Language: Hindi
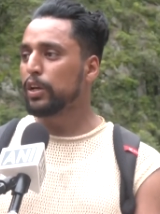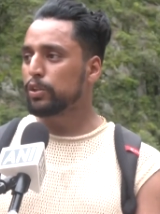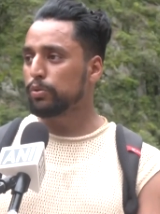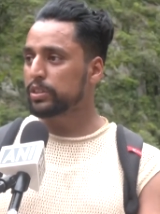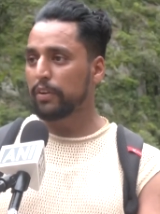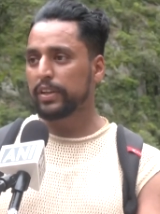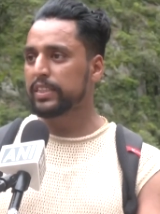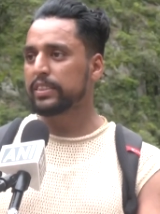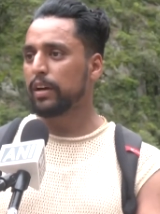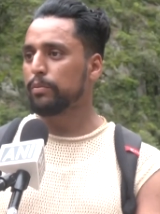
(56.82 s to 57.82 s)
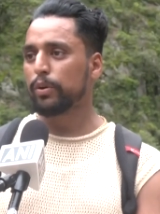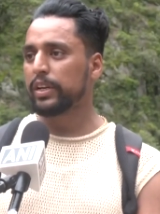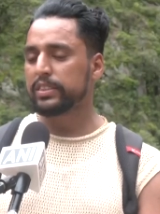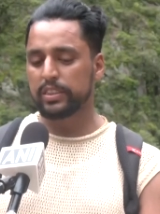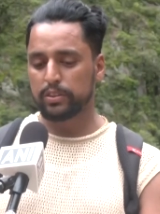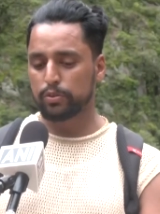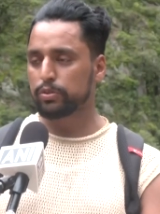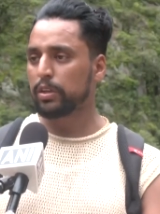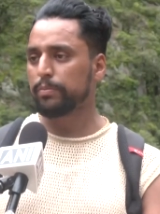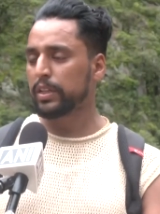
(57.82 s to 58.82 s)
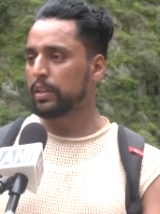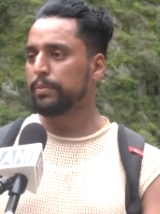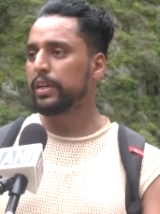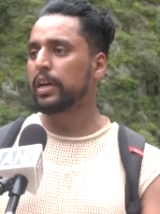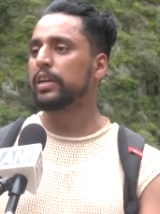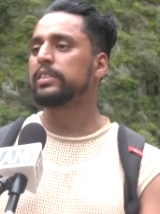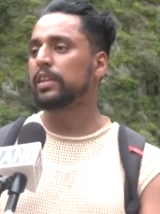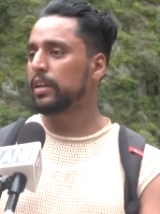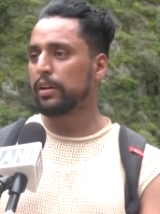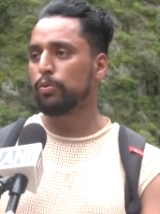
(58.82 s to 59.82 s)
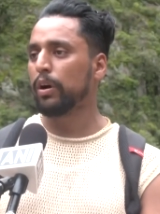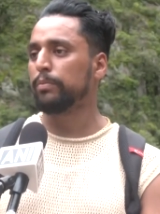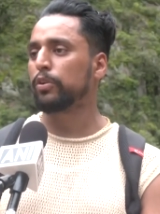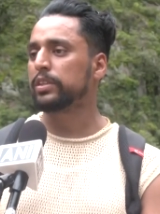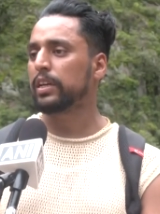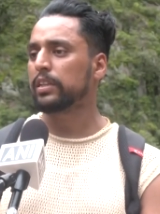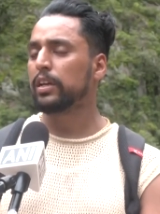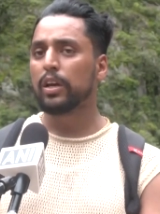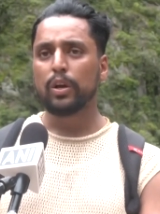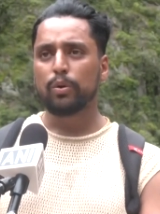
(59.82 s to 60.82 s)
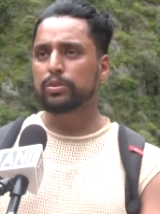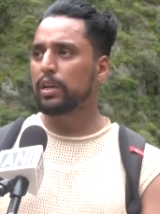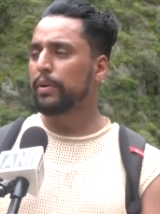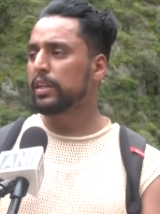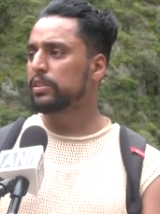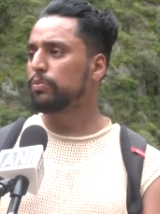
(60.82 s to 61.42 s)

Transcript: तो उसके वजह से हम लोग ये चीज़ को सब मतलब ये कंडीशन नहीं हुआ हम लोग के साथ उसके बाद